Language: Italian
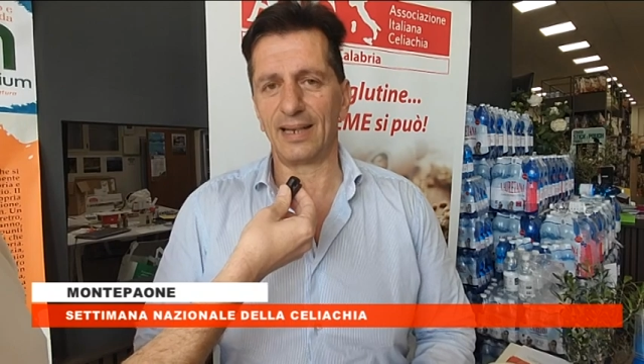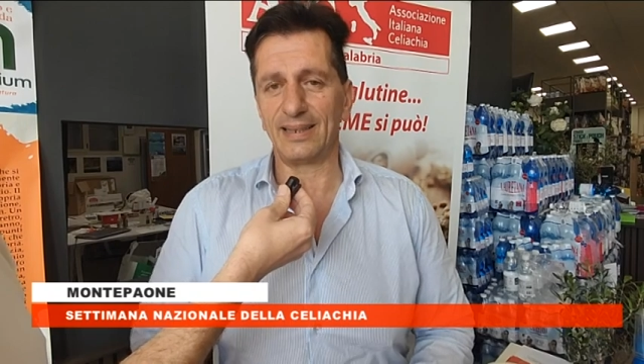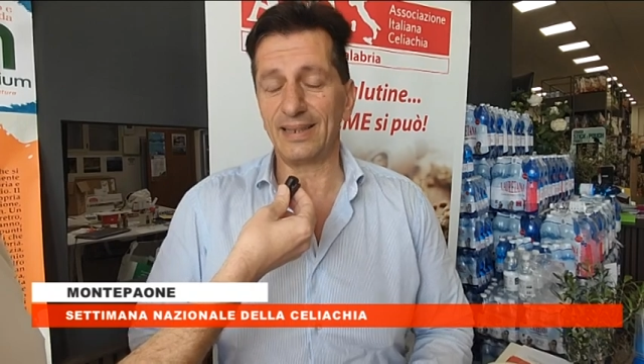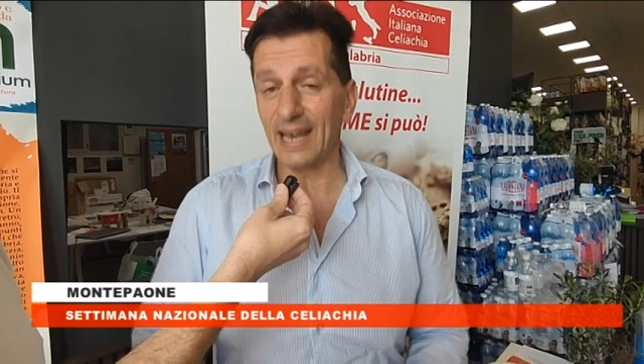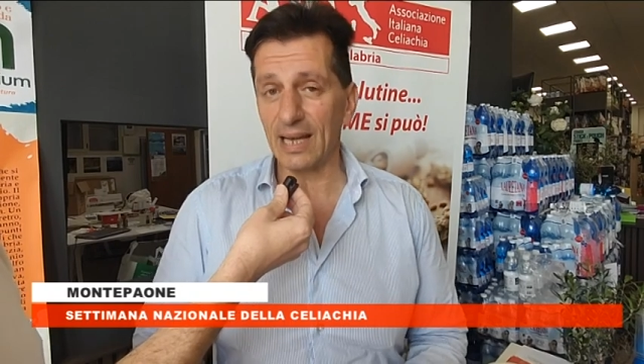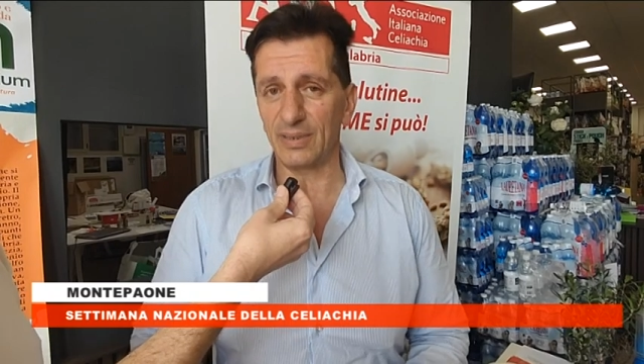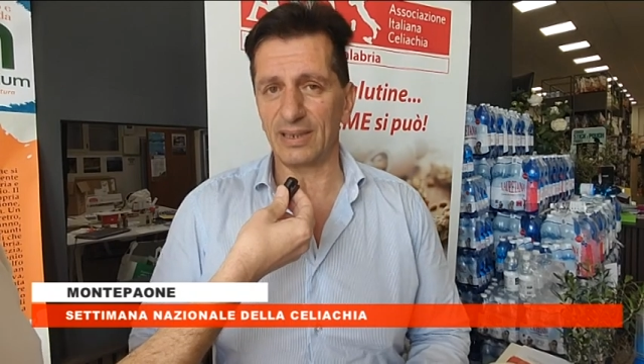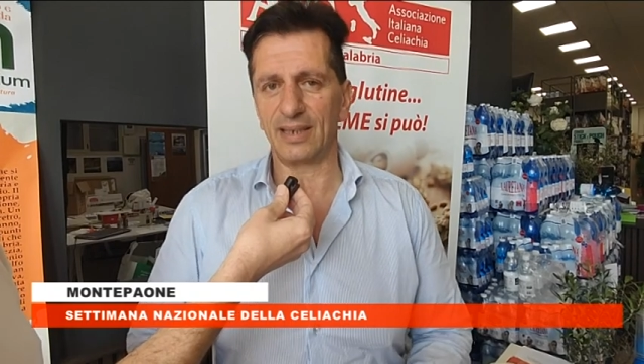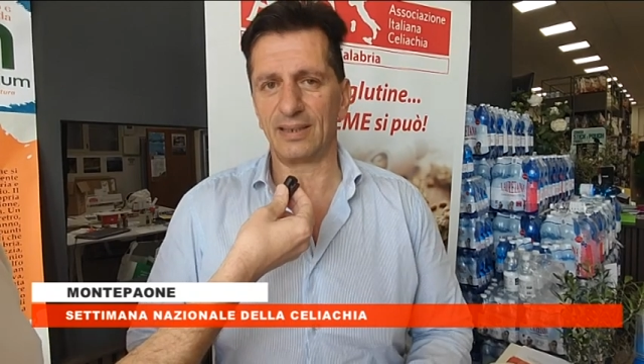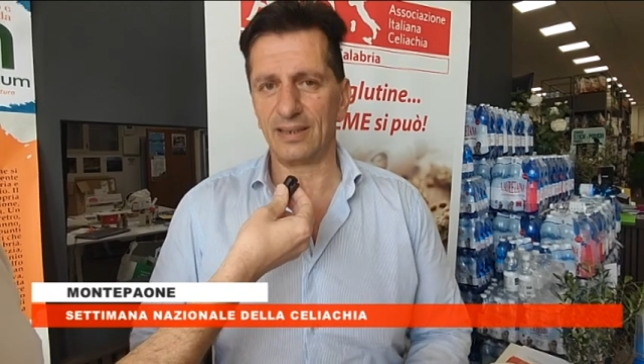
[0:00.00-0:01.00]
le
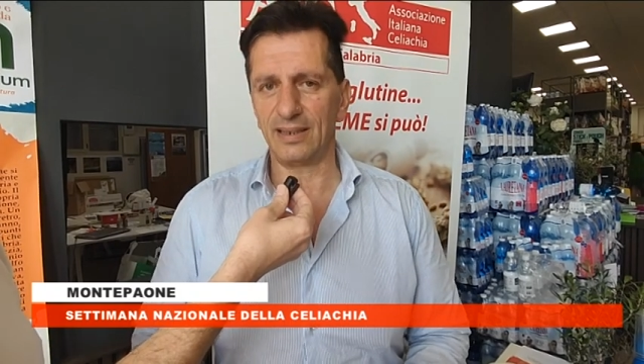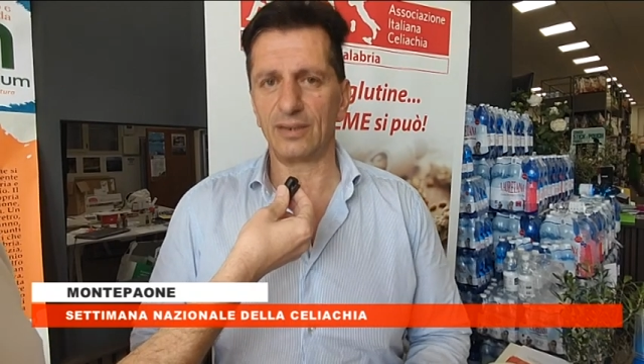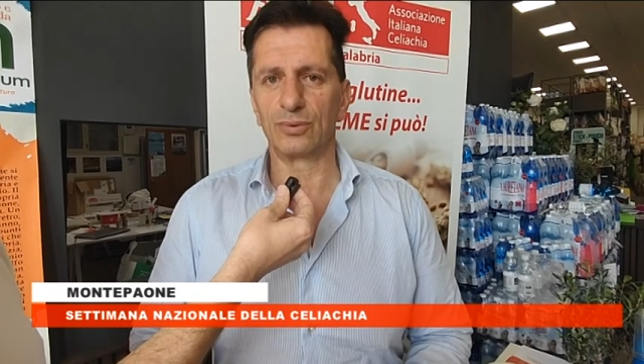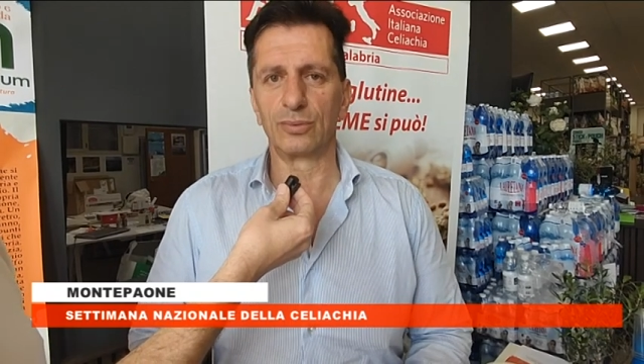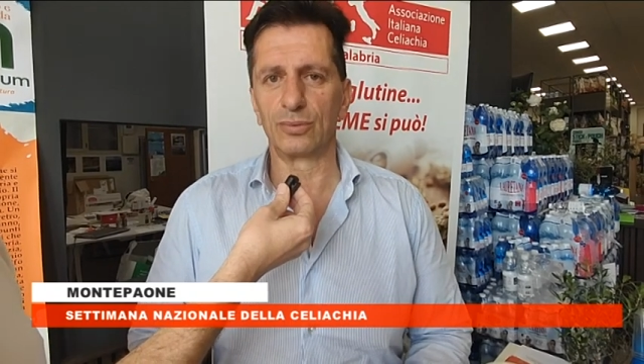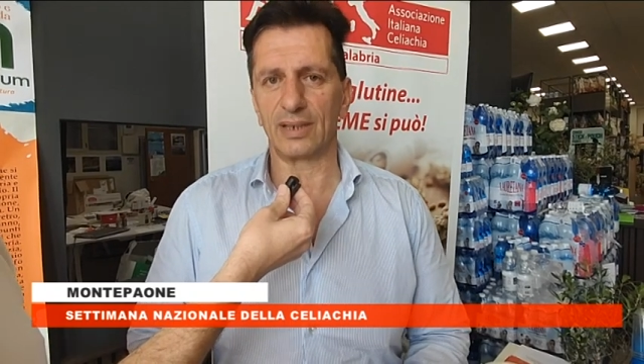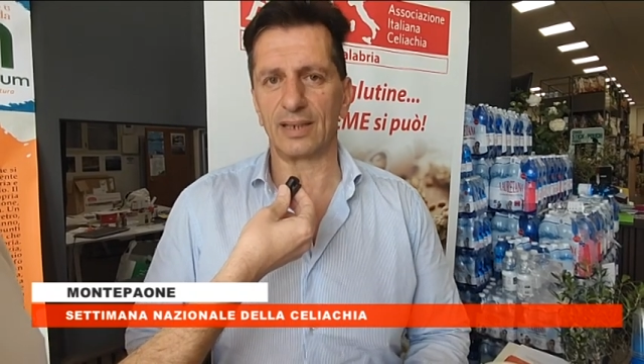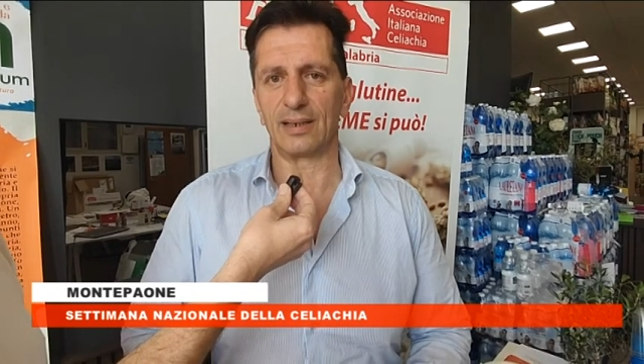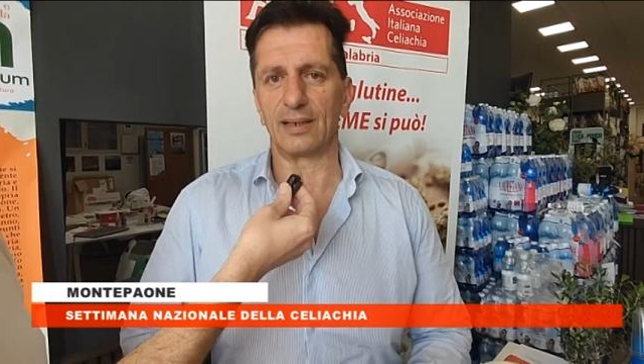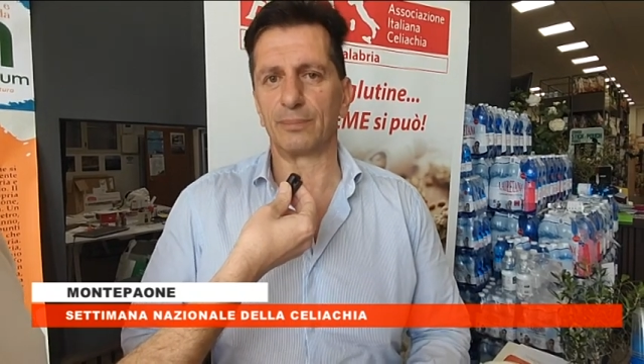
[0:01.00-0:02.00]
dinamiche di
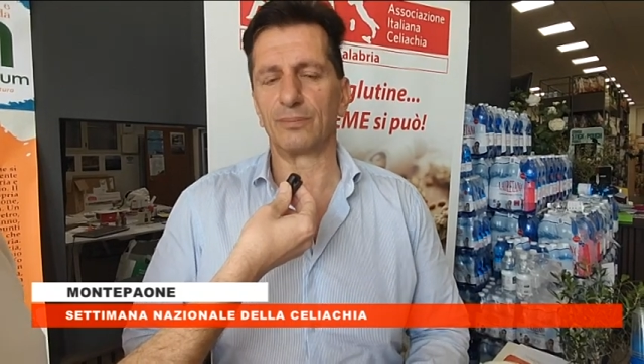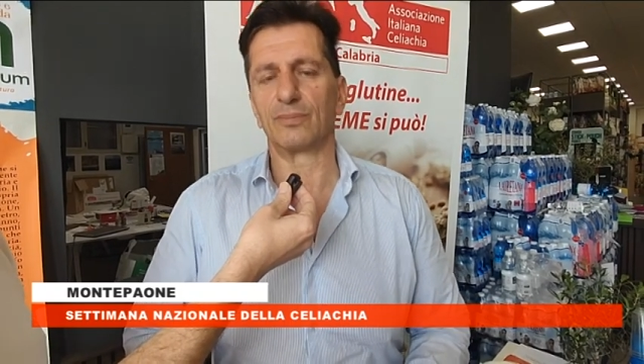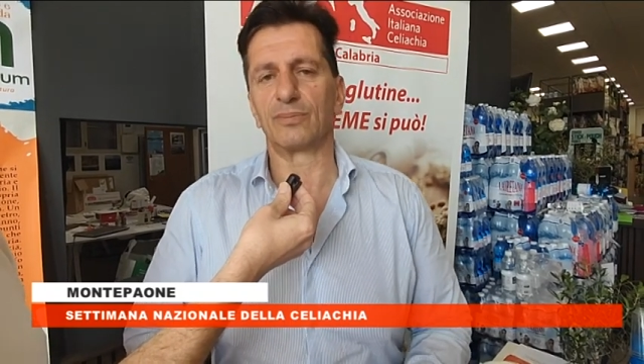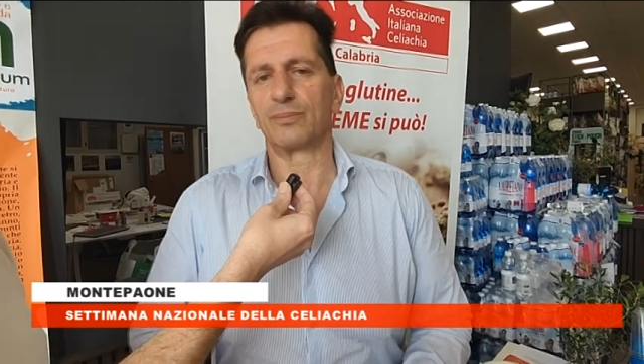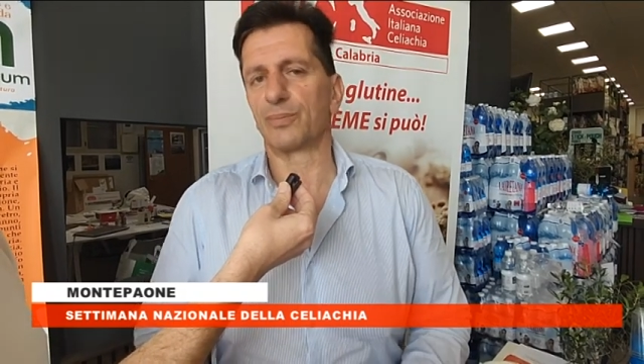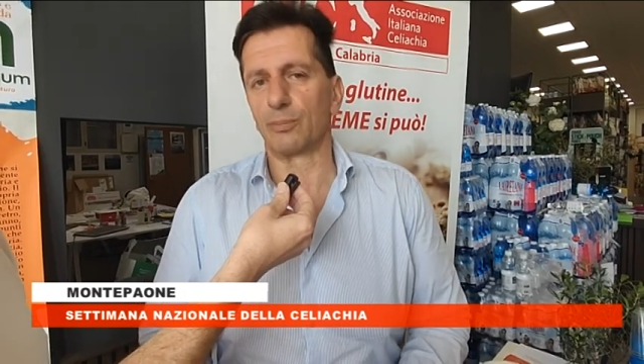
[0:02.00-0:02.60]
una mm,